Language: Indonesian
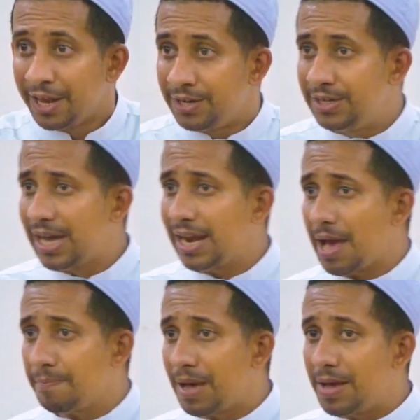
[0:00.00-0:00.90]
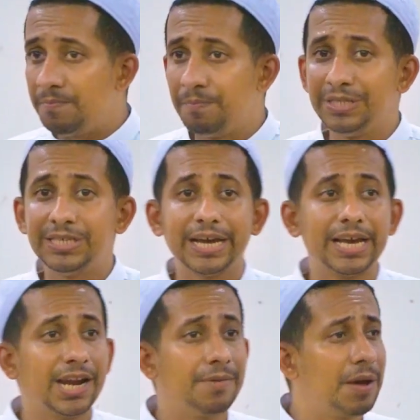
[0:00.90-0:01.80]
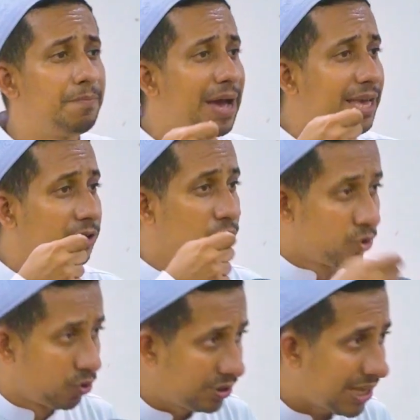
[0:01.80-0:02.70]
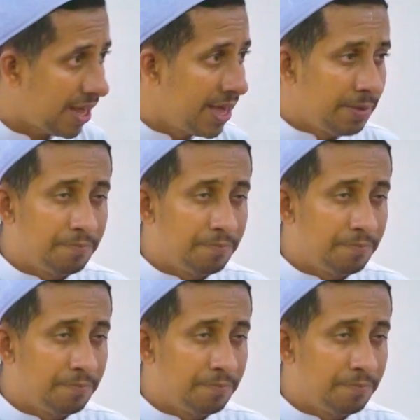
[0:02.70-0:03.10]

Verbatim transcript: Dengan apa? Menjaga nama baik gurunya,